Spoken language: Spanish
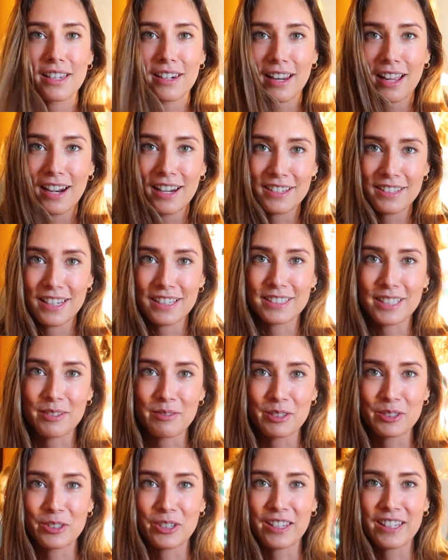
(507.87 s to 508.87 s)
qué regalar, ya
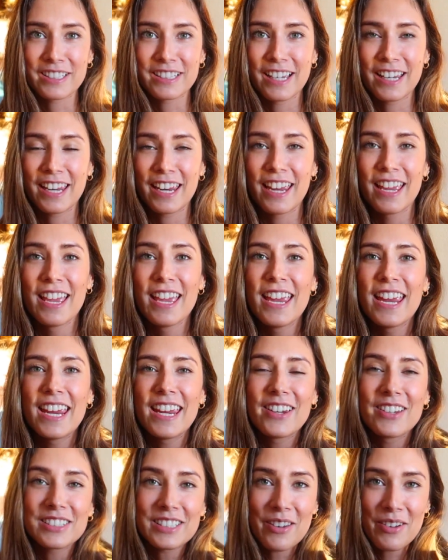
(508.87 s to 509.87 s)
están mis cosas aquí,
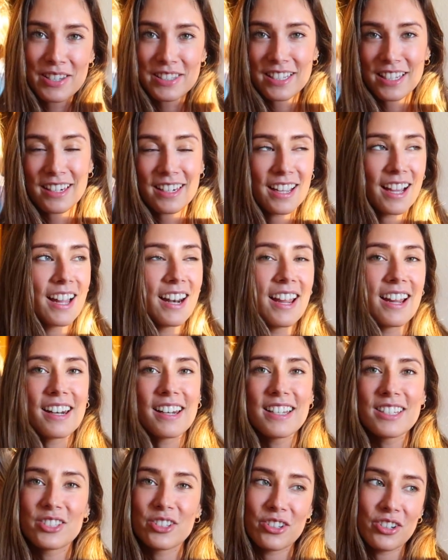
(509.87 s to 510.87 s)
y no sabéis qué
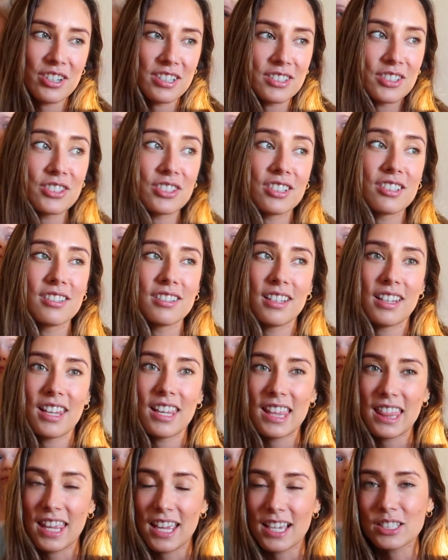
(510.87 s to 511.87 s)
regalarles. Yo creo que estas son
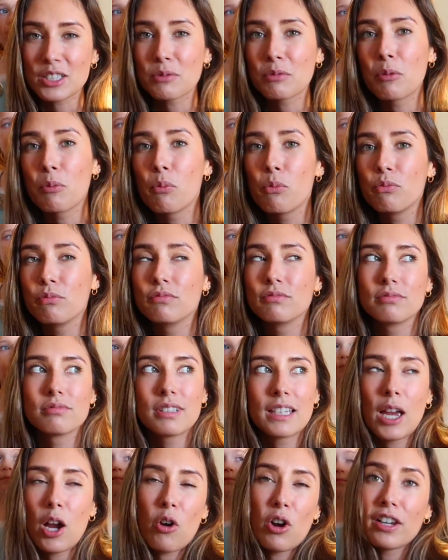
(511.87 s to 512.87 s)
ideas como
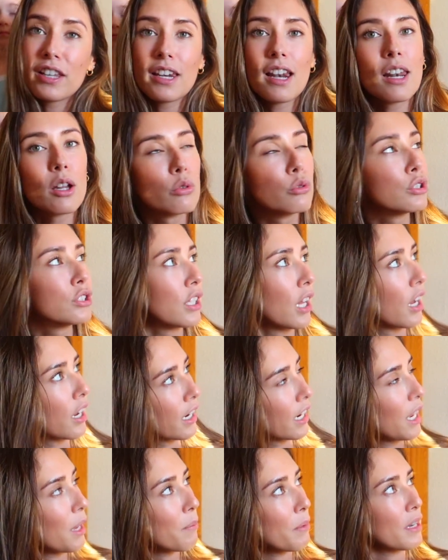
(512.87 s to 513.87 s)
que a cualquiera le gusta. ¡Qué